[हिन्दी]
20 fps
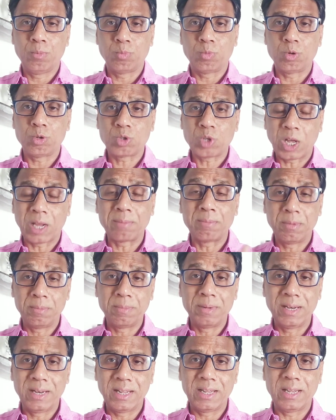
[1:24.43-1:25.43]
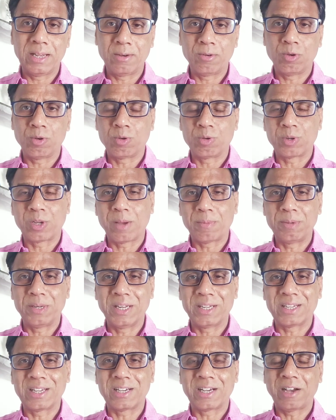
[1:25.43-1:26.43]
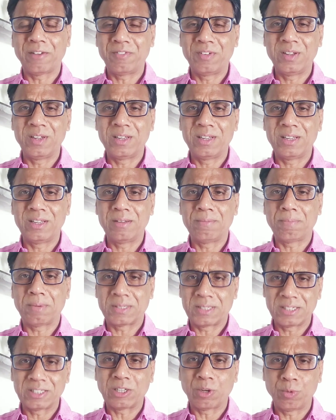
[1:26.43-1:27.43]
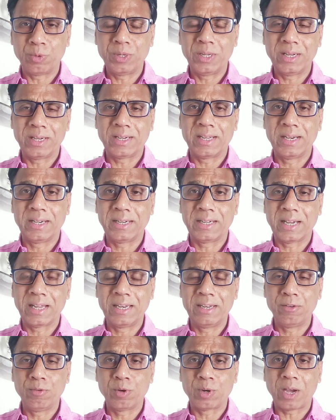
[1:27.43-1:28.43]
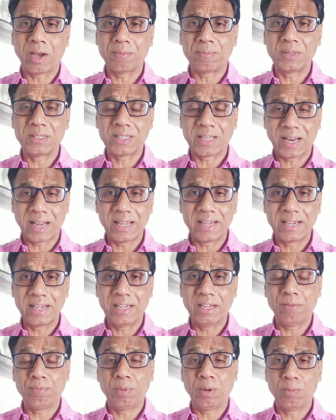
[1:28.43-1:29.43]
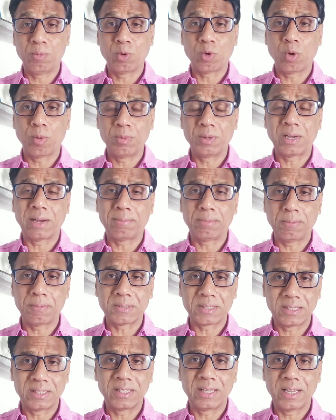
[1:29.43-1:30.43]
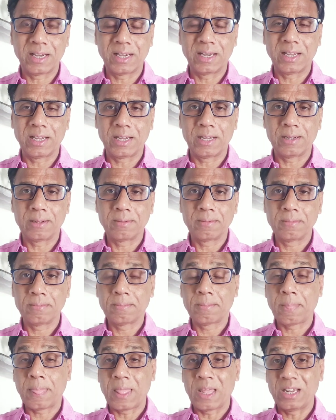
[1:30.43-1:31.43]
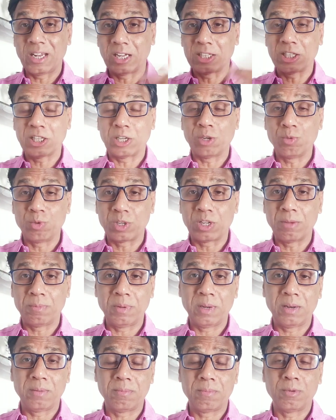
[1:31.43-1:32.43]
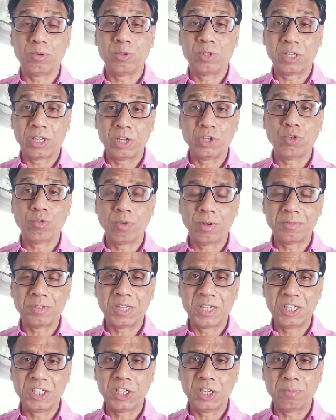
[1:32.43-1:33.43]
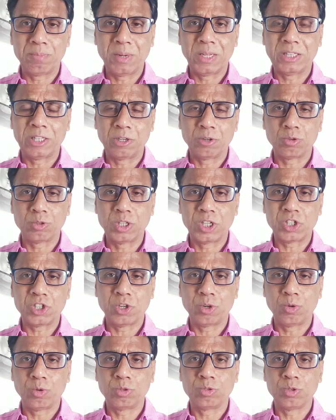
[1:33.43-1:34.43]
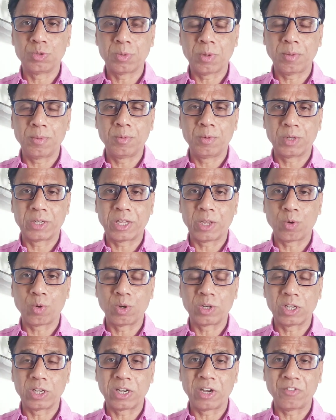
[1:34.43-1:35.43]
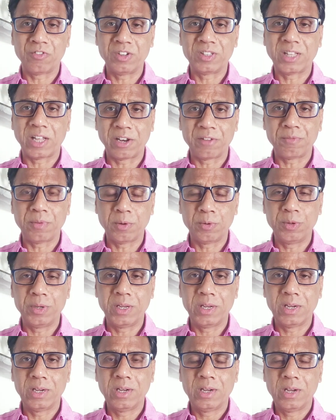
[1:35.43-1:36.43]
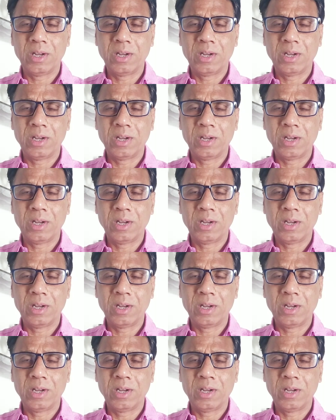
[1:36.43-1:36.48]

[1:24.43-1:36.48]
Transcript: पुरस्कार भी मिले हैं और उनके अभिनय की काफ़ी प्रशंसा हुई है क्रिटिकली वो काफ़ी सराहे गए हैं फिल्मों को भी काफ़ी पसंद किया गया है यहाँ तक कि उनकी फिल्म उनकी जो वेब सीरीज है ब्रेथ इन टू उसमें भी उनके रोल की काफ़ी तारीफें हुई है